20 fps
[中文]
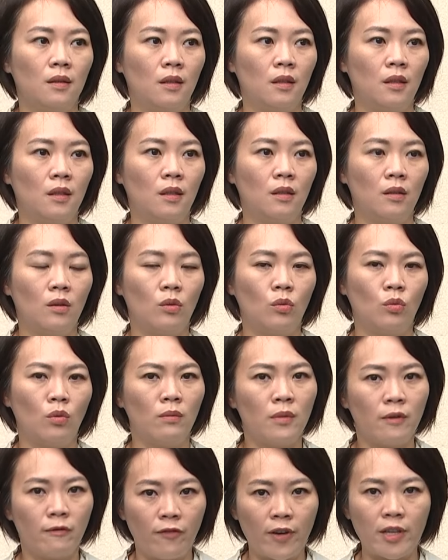那我
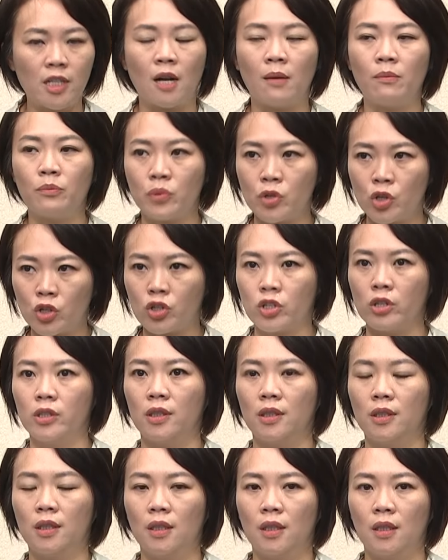们非常不舍，
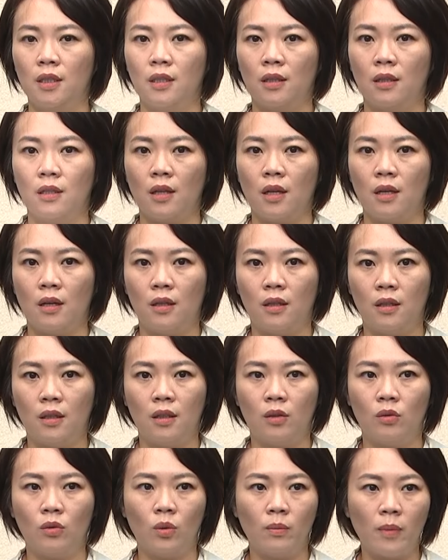
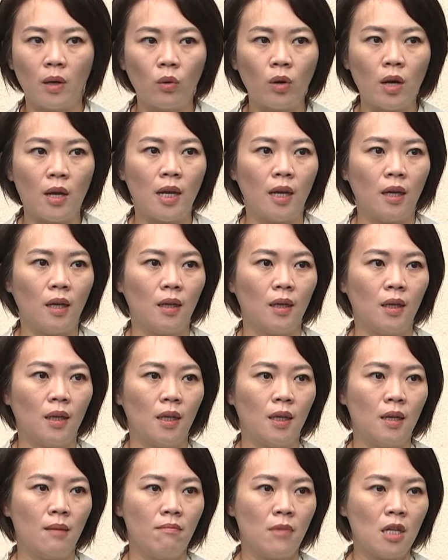呃，我们会，
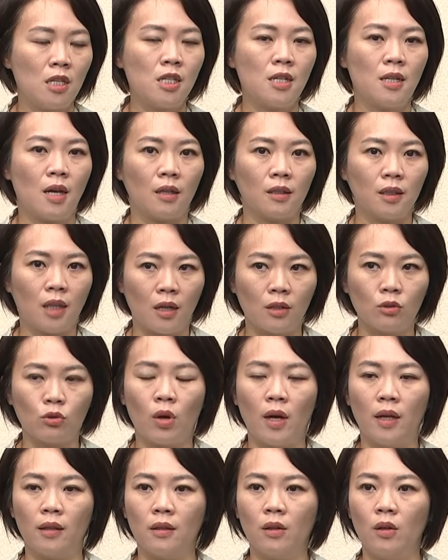民进党党
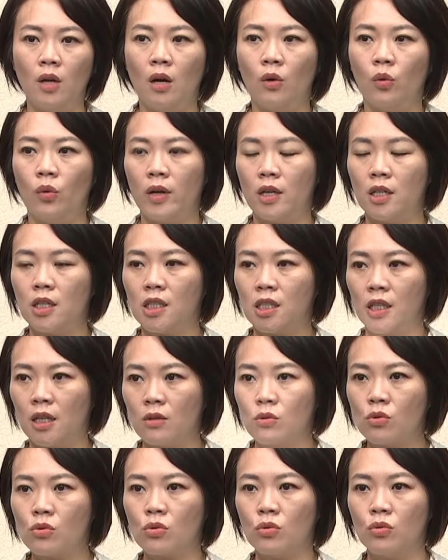团。会
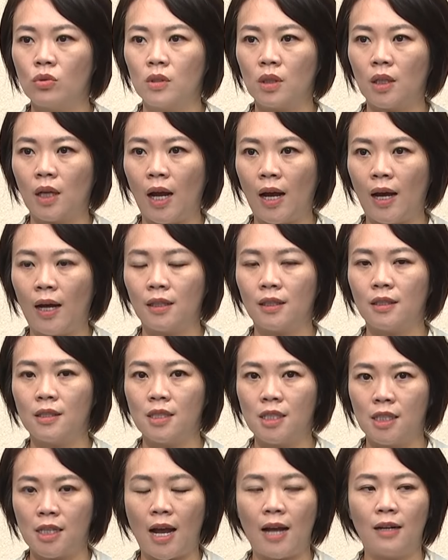协助他的
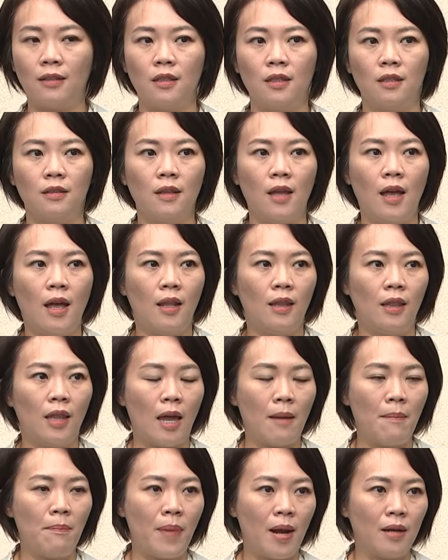家人
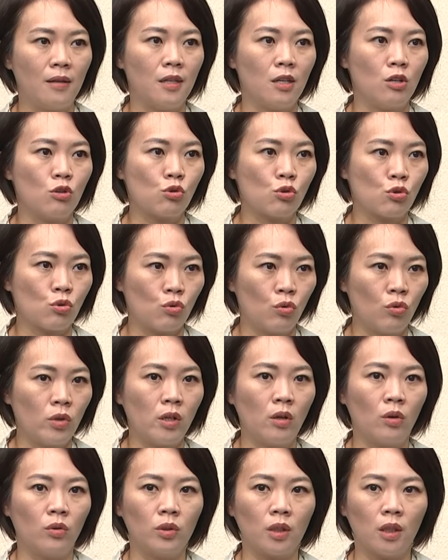来办理所
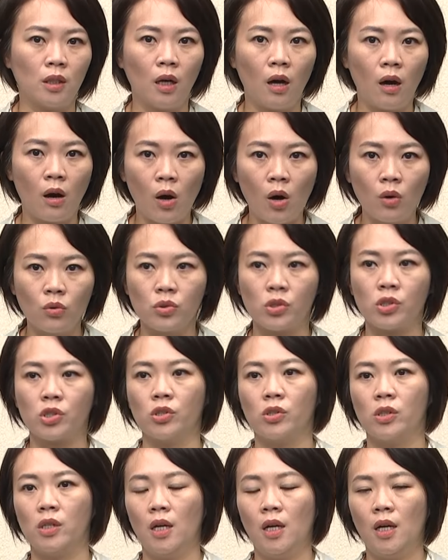有的后
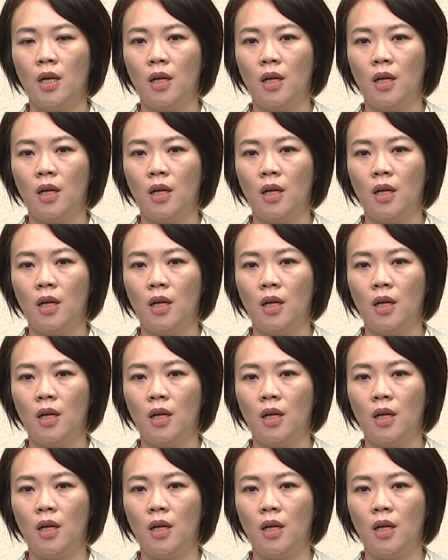事。